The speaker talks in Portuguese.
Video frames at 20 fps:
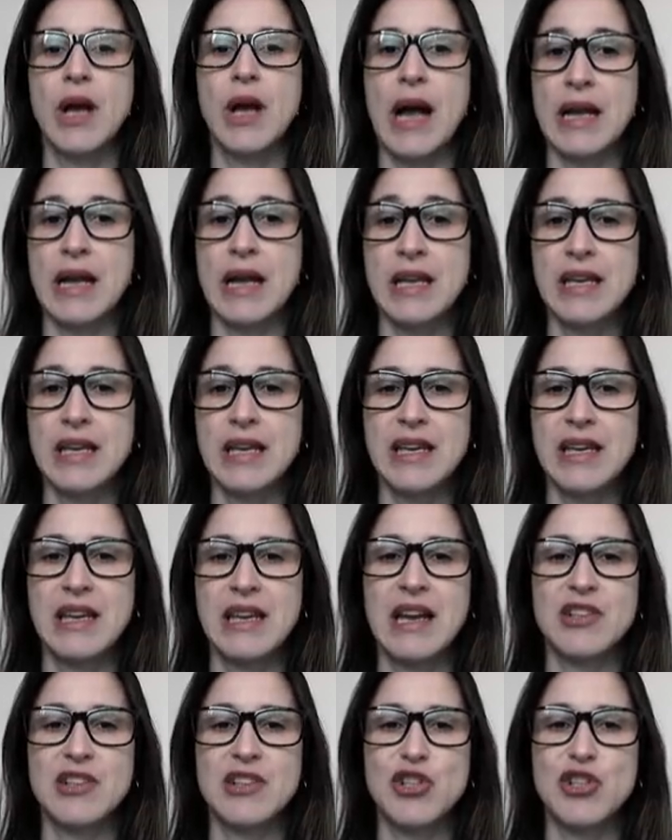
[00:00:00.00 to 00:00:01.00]

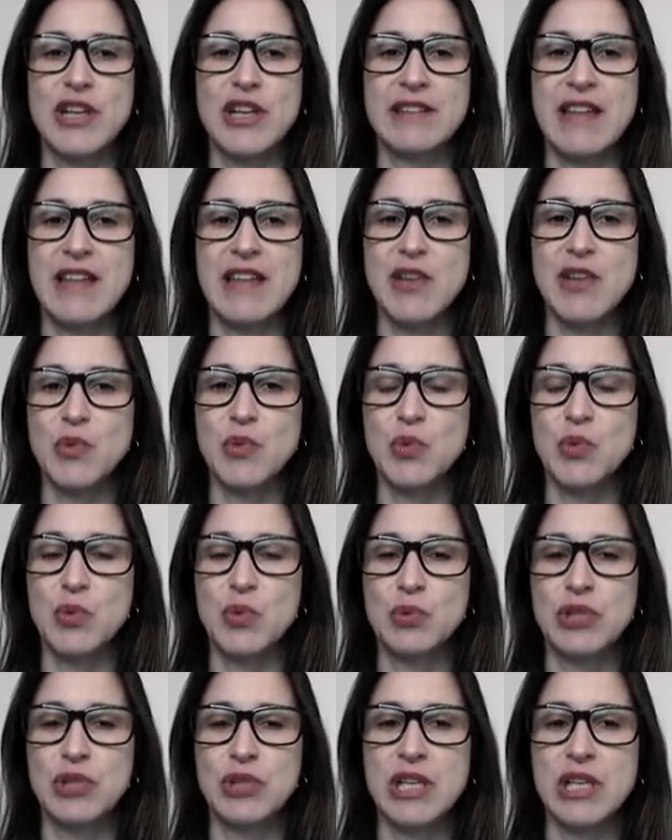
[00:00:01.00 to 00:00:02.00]
Aqui já tem um,
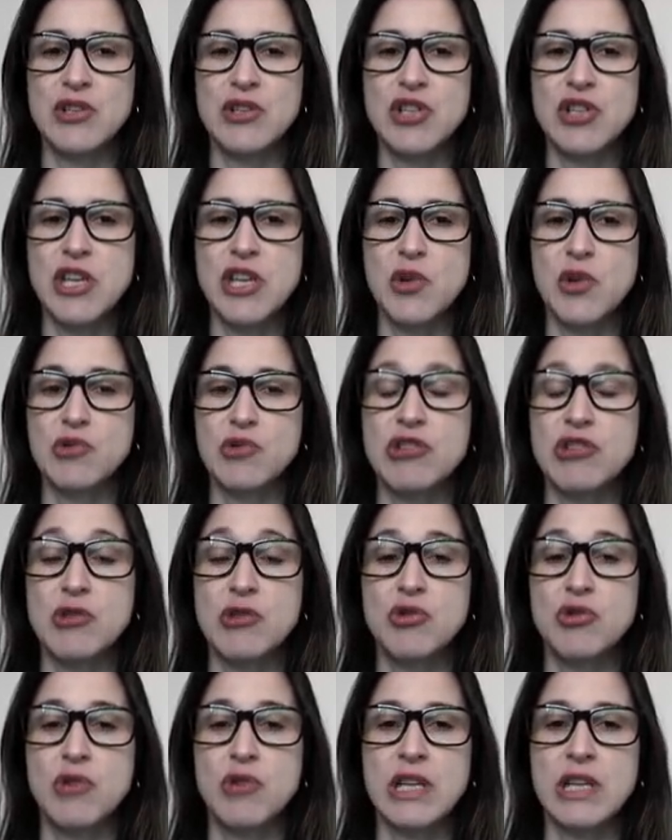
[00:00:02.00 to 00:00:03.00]
um trechinho onde a
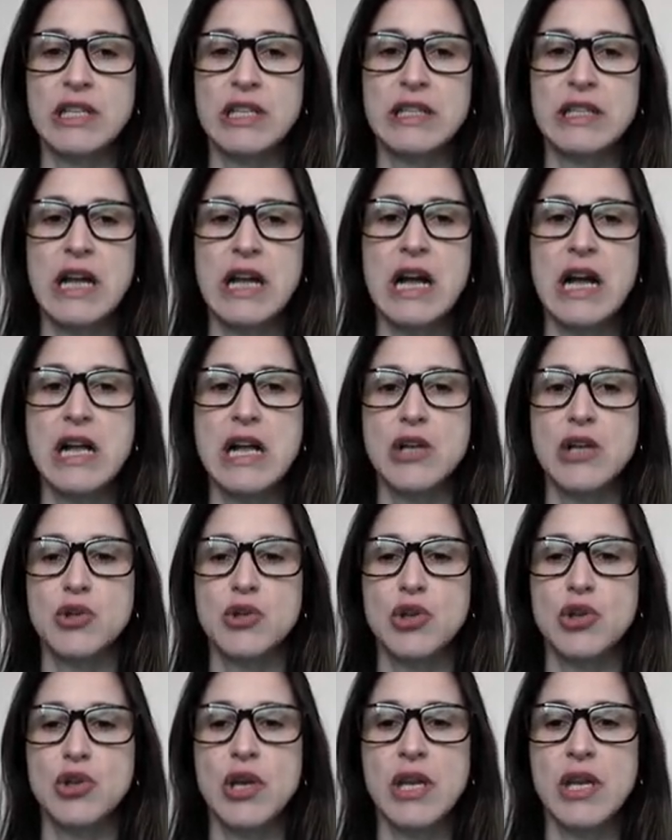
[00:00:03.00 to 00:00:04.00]
Joana está
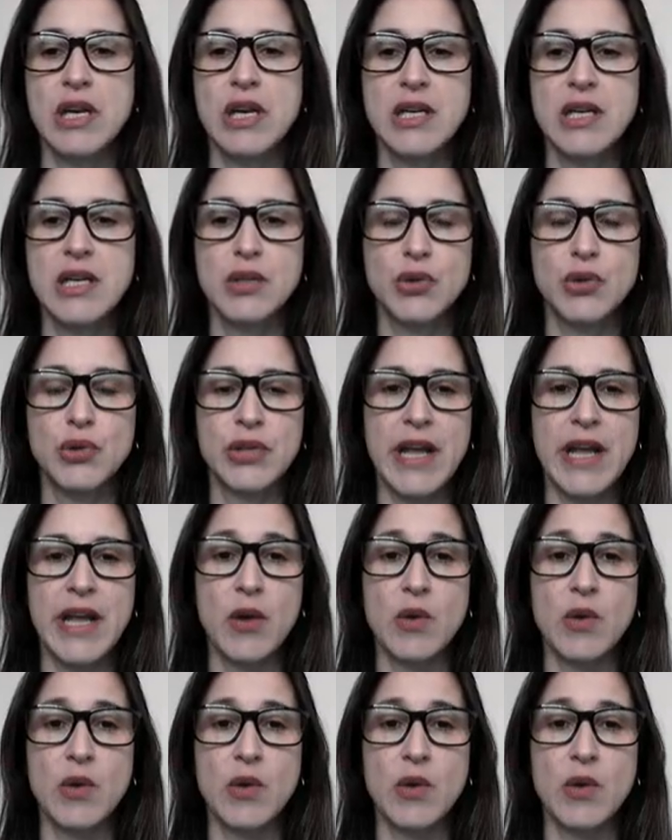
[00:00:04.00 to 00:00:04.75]
sonhando né,